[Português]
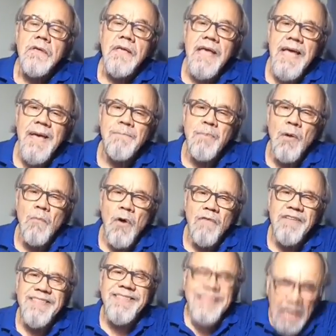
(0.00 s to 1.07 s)
que
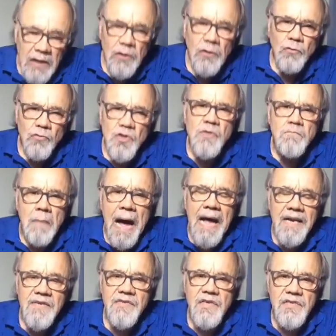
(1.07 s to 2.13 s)
promove tantos
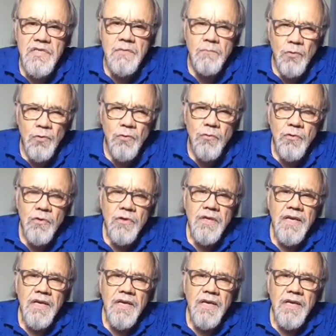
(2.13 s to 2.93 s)
males nesse mundo